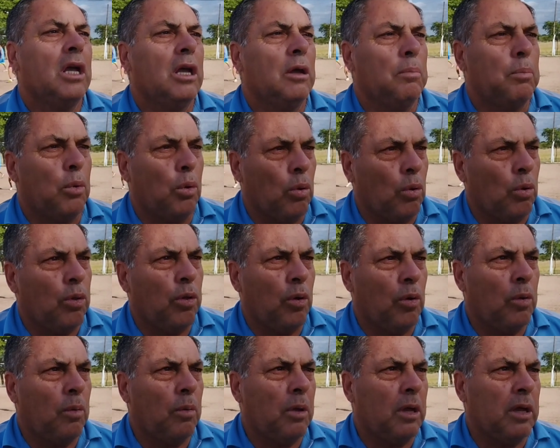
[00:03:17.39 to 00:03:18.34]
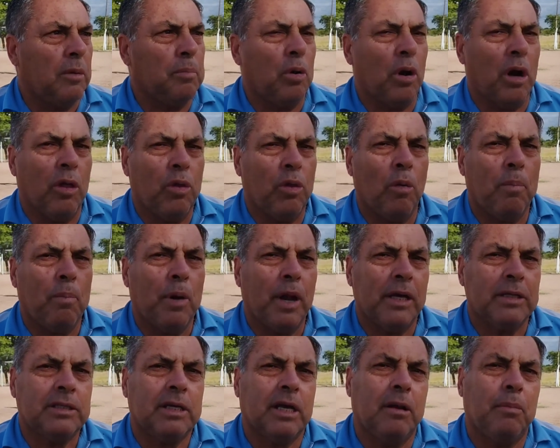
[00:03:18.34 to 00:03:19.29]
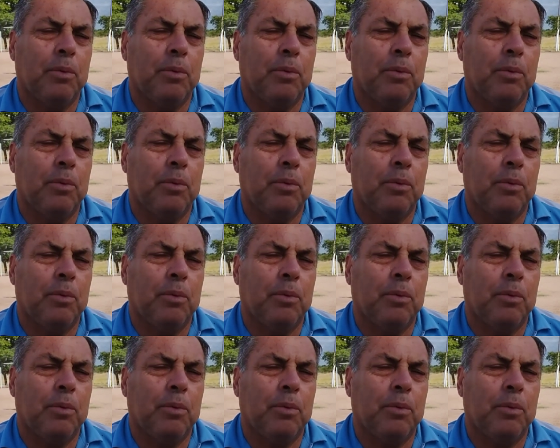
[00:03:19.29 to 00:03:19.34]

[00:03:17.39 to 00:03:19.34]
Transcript: y por los dos por las dos plazas